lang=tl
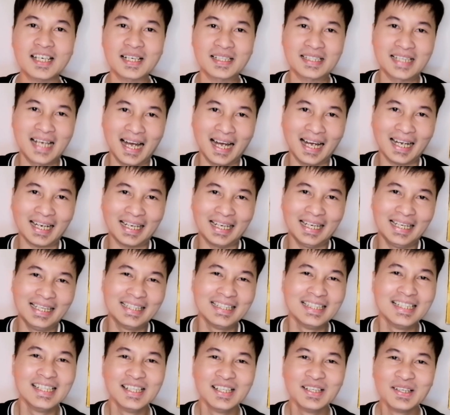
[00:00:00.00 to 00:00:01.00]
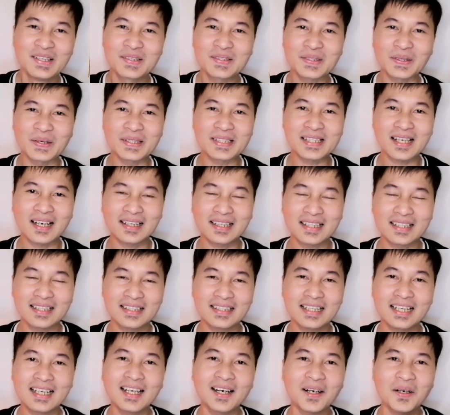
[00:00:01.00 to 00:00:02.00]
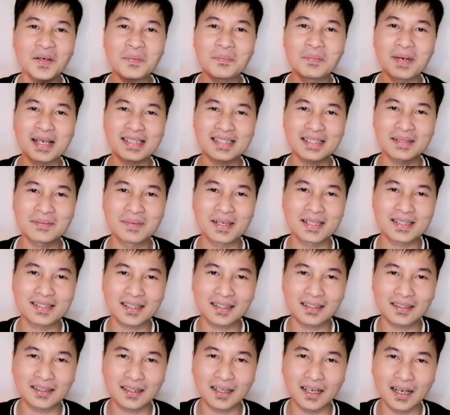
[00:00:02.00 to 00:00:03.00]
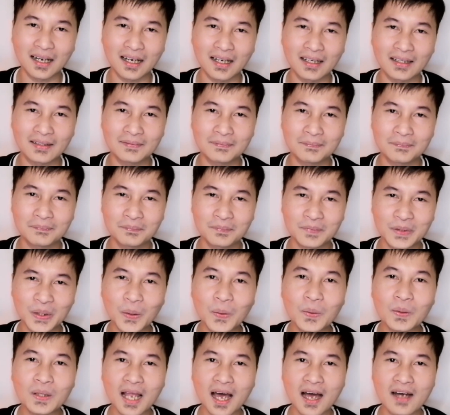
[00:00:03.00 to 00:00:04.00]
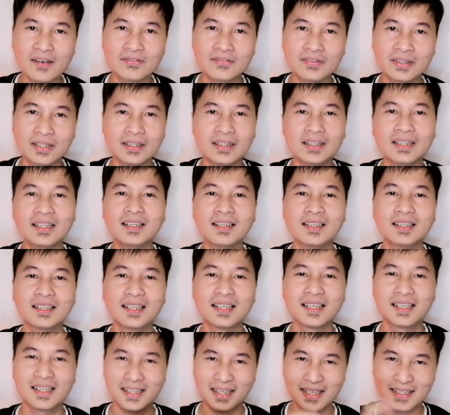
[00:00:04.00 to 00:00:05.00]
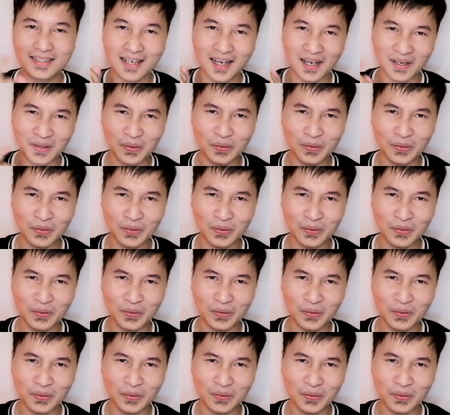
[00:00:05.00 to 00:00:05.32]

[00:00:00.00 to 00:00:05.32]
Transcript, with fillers: Lumaki na siya sa akin. So, isa, hindi lang ako basta-basta uh, dog lover.